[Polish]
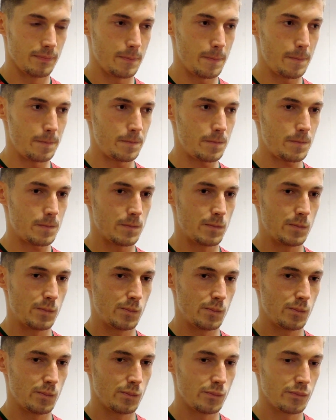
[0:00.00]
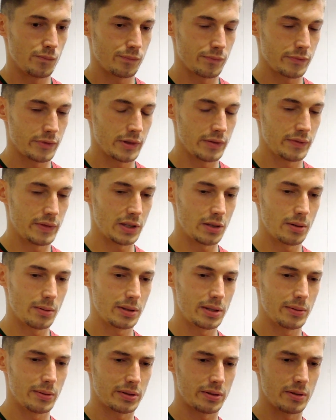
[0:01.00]
yy, o zwycięstwo w tych kolejnych meczach? No
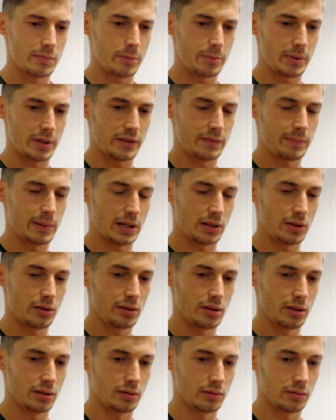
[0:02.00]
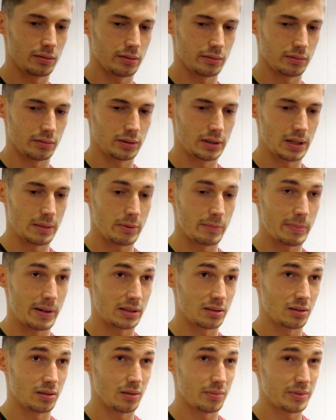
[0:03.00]
wiadomo, nie możemy popadać w paranoję. No, gramy
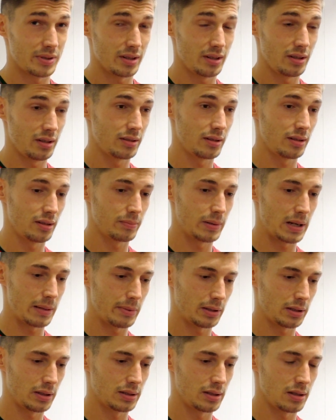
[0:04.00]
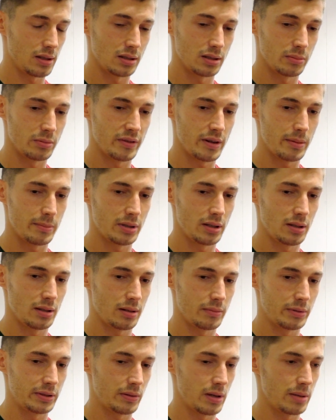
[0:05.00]
bardzo dobrze i tych bramek niestety nie zdobywamy,
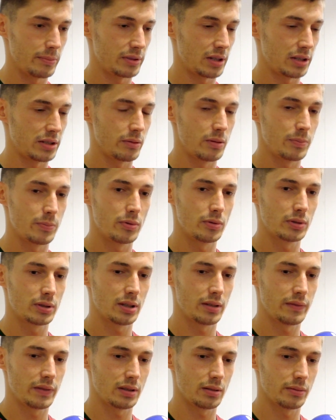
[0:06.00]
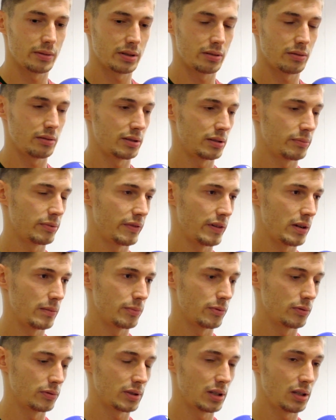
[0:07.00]
remisujemy, tracimy punkty. Wiadomo, że oni zdobywają
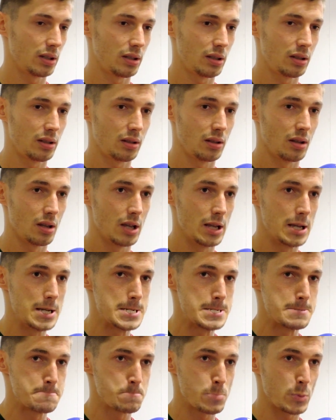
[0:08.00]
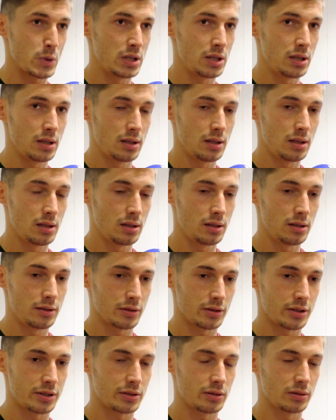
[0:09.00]
punkty i, i, i, i
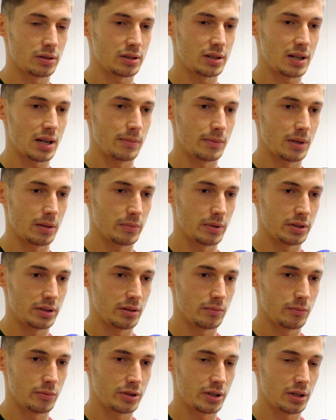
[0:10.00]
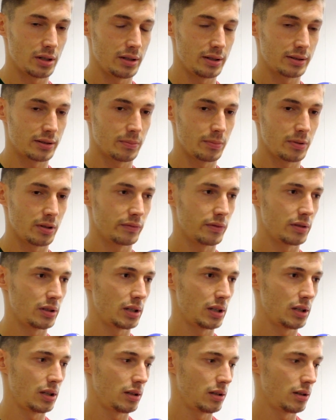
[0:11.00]
troszeczkę odjeżdżają nam. Będziemy musieli stopniowo
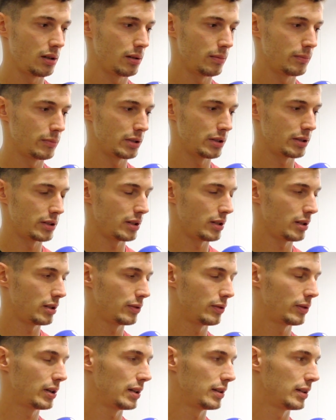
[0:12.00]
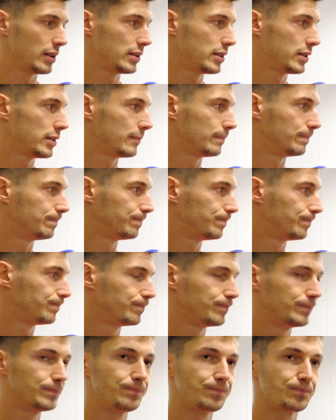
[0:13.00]
ich, ich myślę, że doganiać.
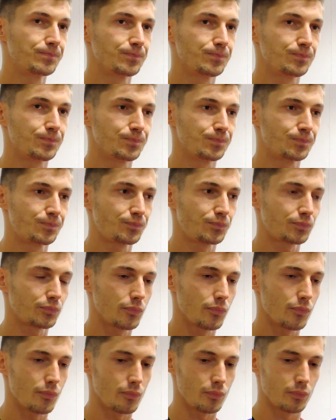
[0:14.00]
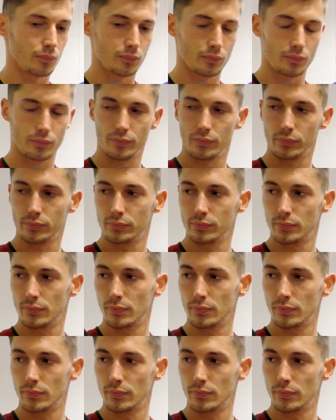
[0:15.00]
Natomiast złego pod koniec